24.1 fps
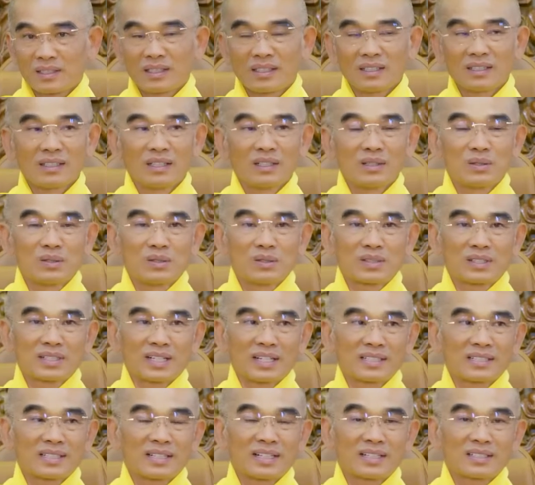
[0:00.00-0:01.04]
những điều
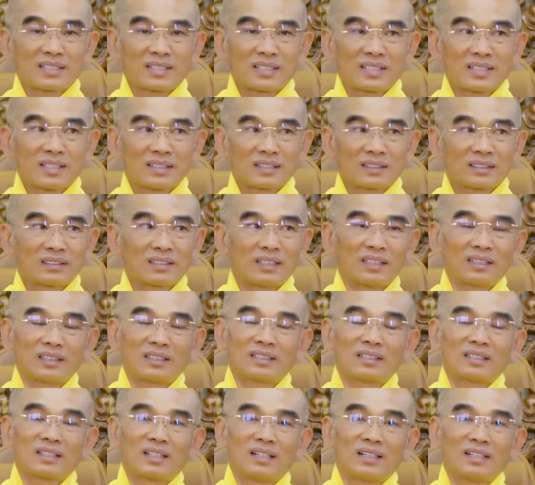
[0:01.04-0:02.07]
xảy ra rất là thật
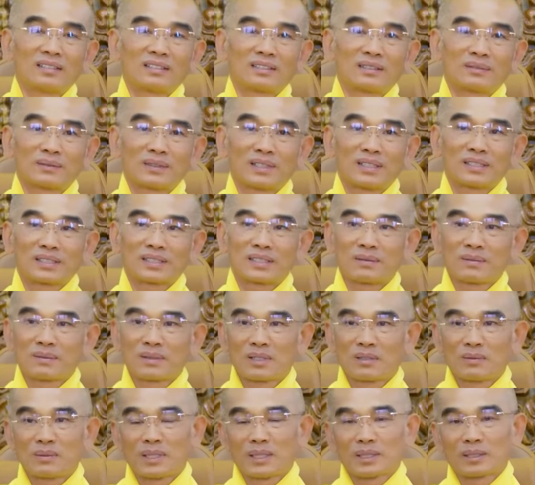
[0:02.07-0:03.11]
ở trong đời
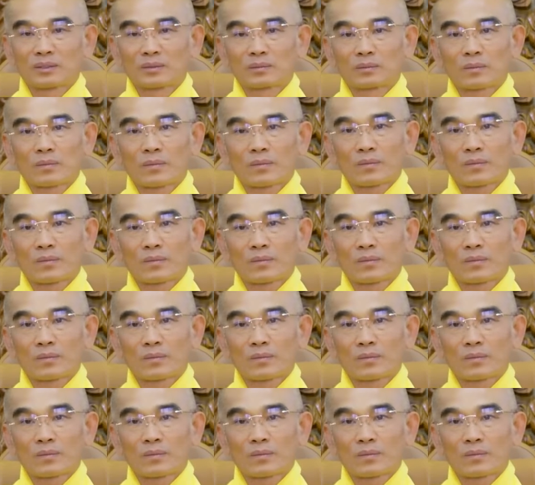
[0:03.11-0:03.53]
sống của mình.